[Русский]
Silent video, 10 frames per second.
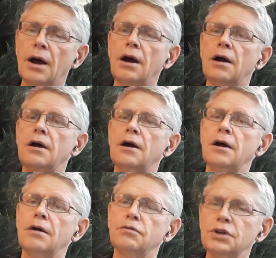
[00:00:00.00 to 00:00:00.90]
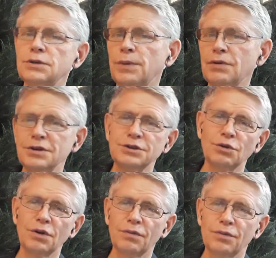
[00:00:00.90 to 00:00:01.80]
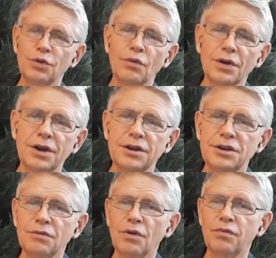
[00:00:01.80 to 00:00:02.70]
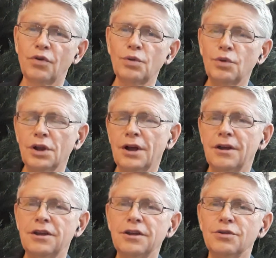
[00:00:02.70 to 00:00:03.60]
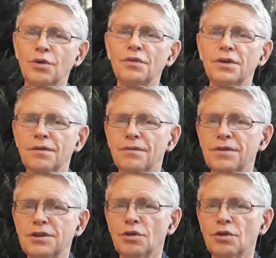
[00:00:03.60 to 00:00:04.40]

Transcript: А, а у нас появилась новая, новая его формула и новый вид,